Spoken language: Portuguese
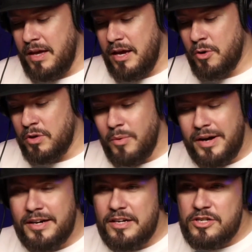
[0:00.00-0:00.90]
Eu não
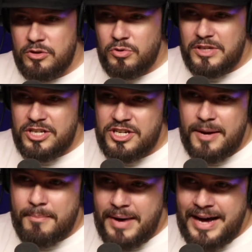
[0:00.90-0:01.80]
acredito que
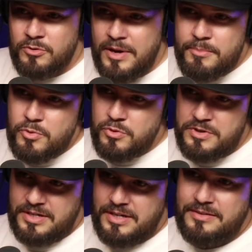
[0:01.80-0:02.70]
chamado é
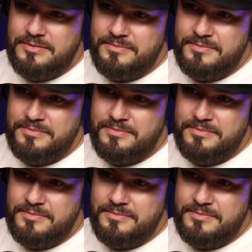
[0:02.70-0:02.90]
música.